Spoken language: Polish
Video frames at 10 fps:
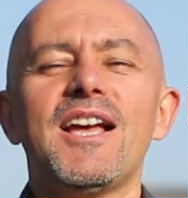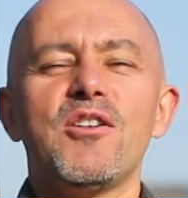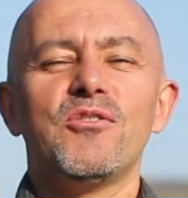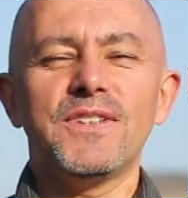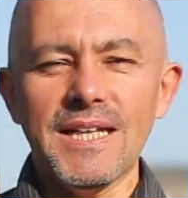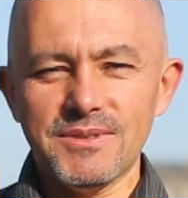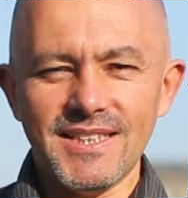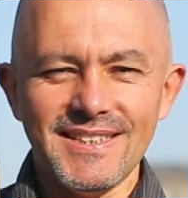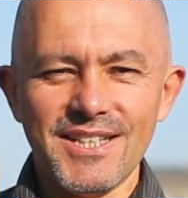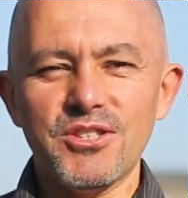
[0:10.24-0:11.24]
Witam
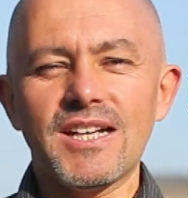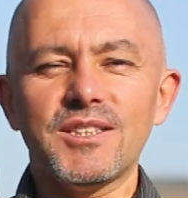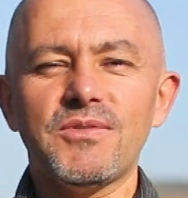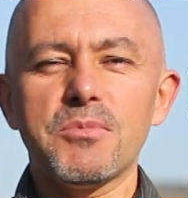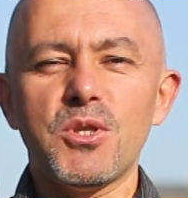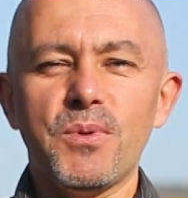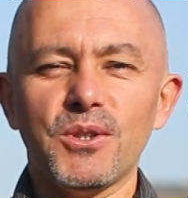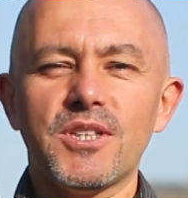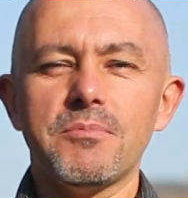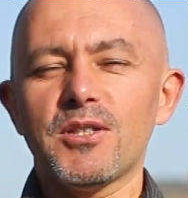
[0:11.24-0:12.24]
serdecznie, nazywam się
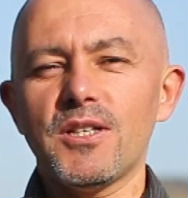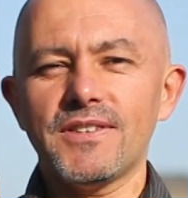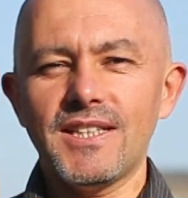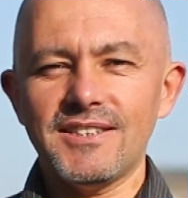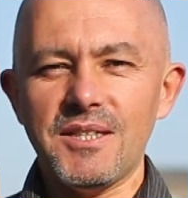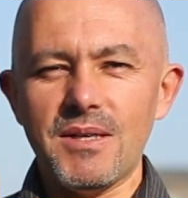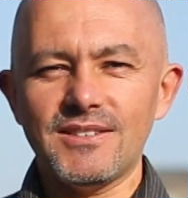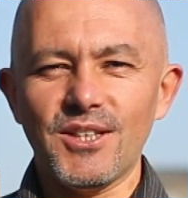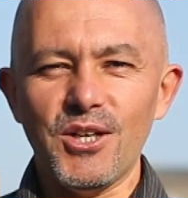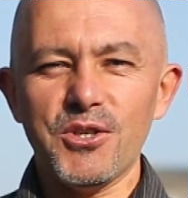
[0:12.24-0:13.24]
Piotr Gibaszewski, jestem
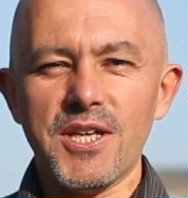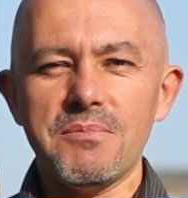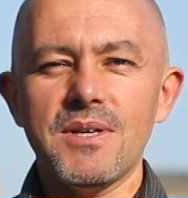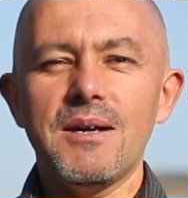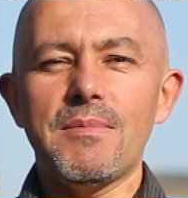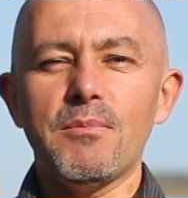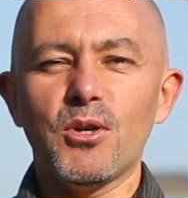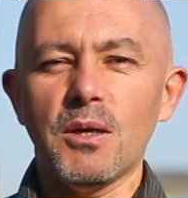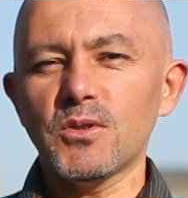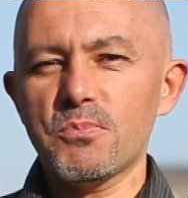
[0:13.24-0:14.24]
astrologiem. Mam
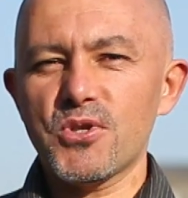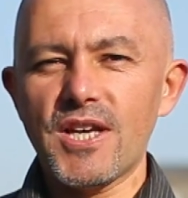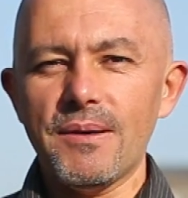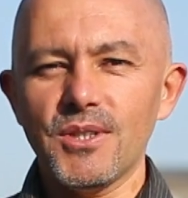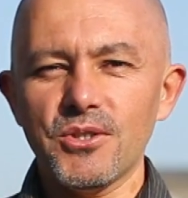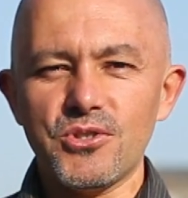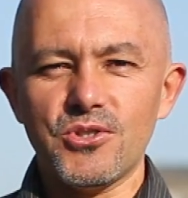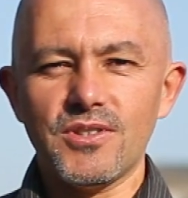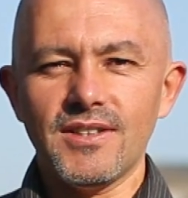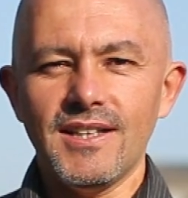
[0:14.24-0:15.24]
ogromną
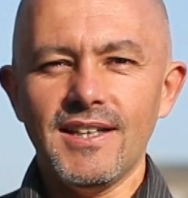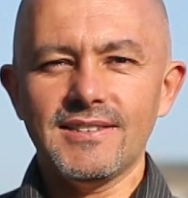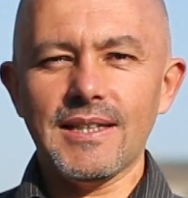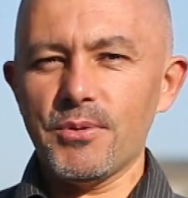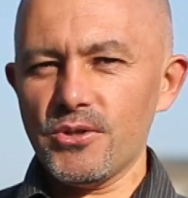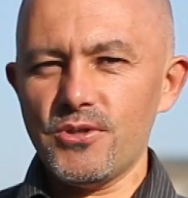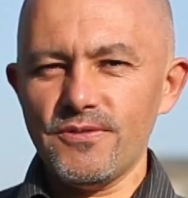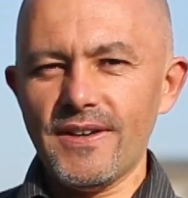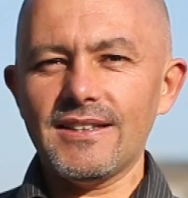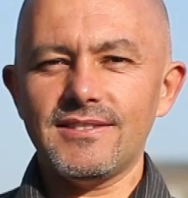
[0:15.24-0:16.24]
przyjemność
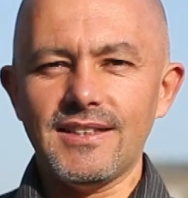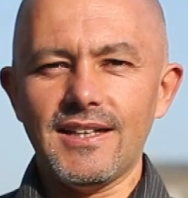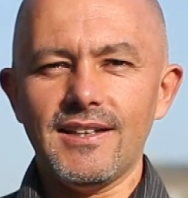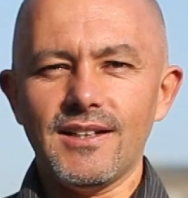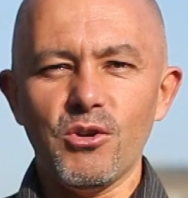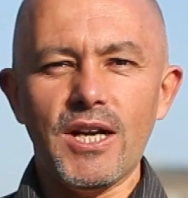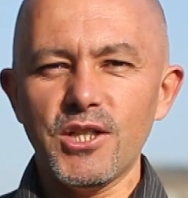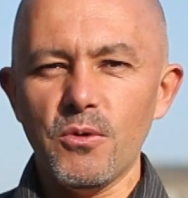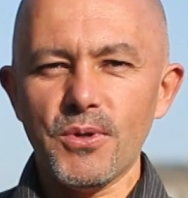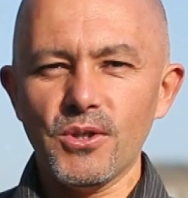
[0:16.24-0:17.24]
zaprosić Was na
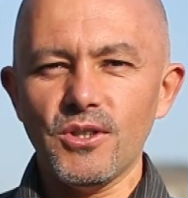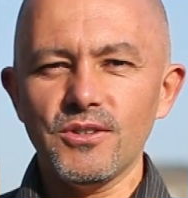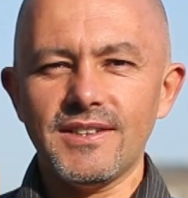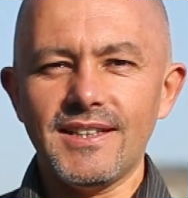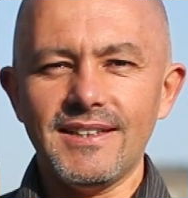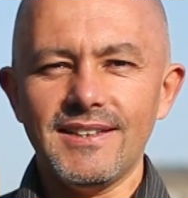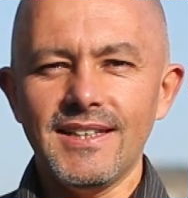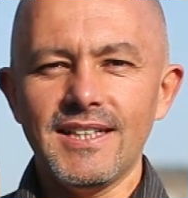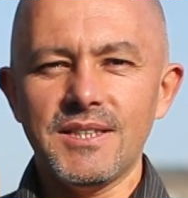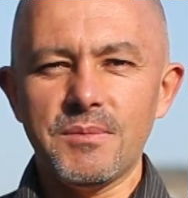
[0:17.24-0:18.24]
kolejną prognozę,
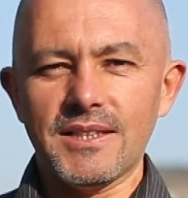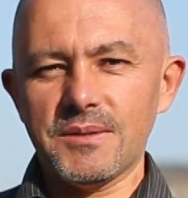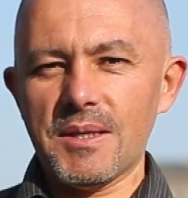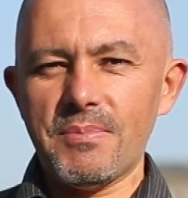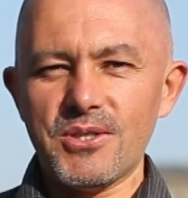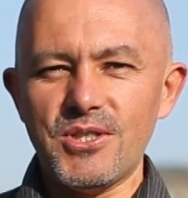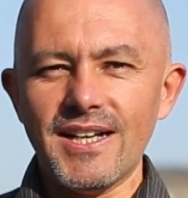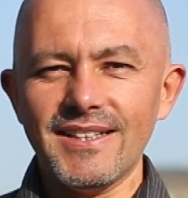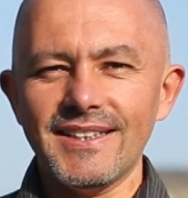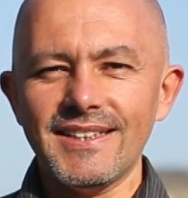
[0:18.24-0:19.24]
tym razem na
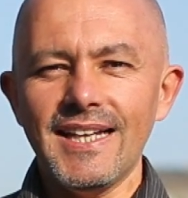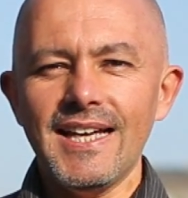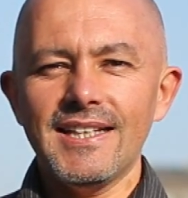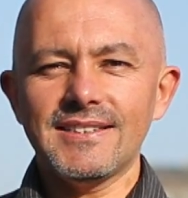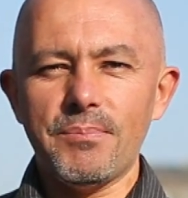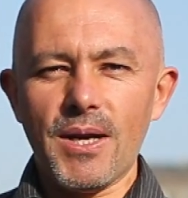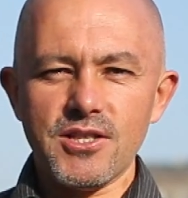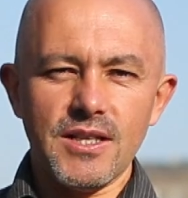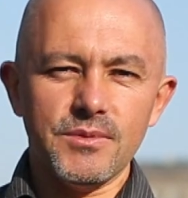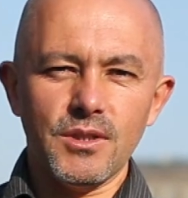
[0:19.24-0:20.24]
październik.
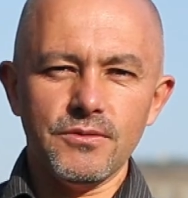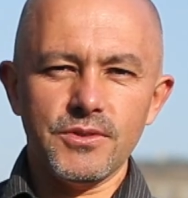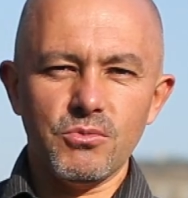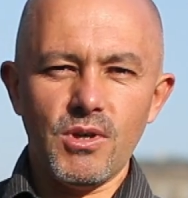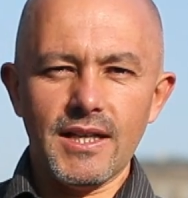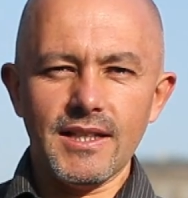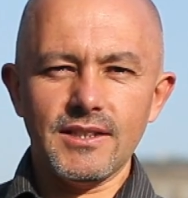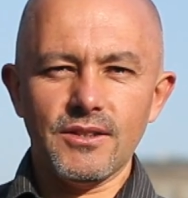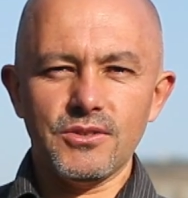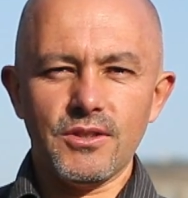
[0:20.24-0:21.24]
Zapraszam do wysłuchania
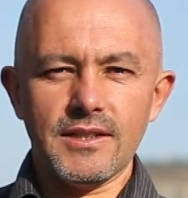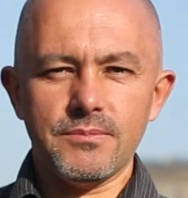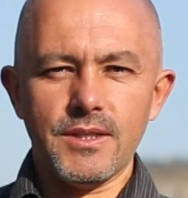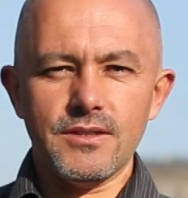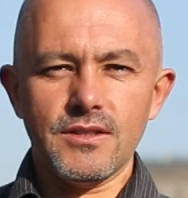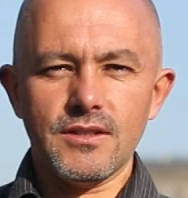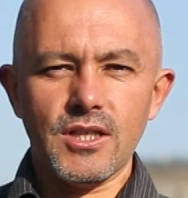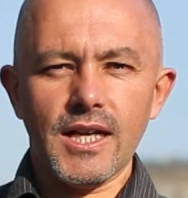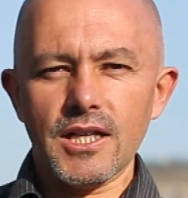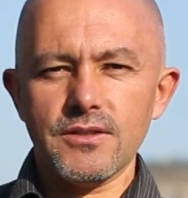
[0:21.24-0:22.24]
tego, co nas będzie
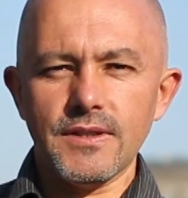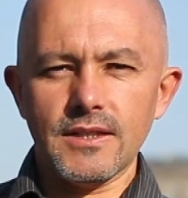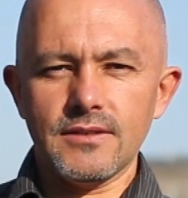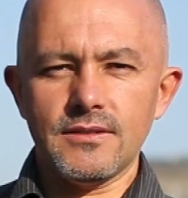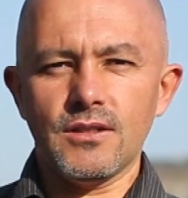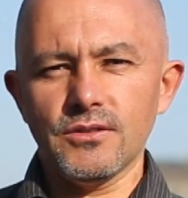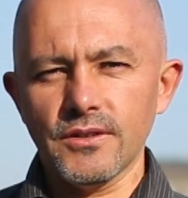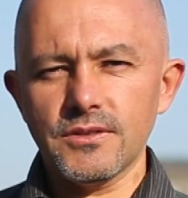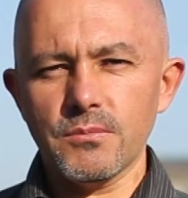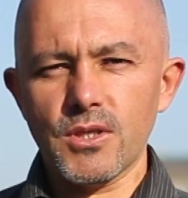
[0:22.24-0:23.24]
czekać w
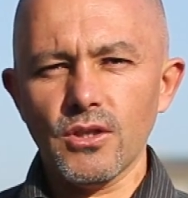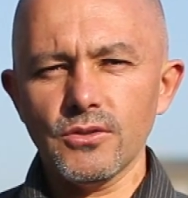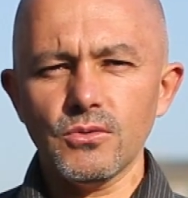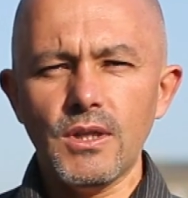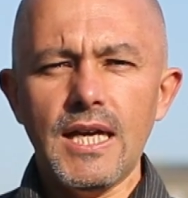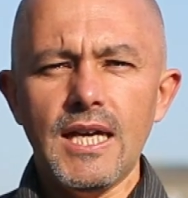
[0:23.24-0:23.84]
nadchodzącym miesiącu.